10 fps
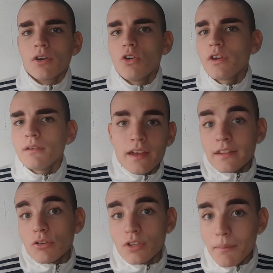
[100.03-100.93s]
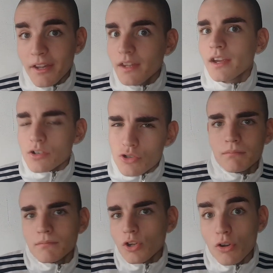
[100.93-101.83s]
Hoy está Otamendi, que
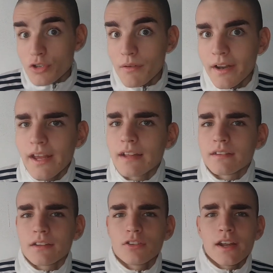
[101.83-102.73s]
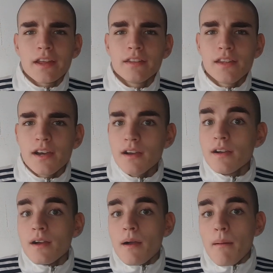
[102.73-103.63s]
yo no lo llevaría a la selección argentina,
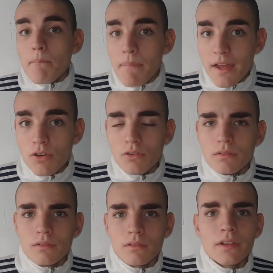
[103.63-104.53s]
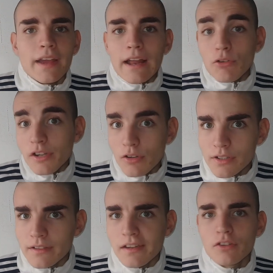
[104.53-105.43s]
pero Scaloni lo
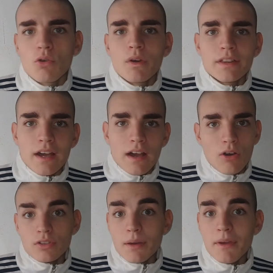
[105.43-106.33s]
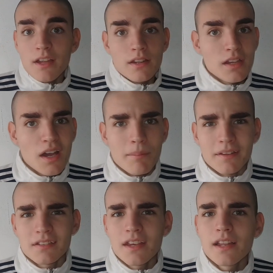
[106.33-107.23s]
está teniendo en cuenta a Otamendi, a
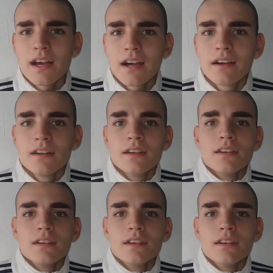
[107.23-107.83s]
Pesela,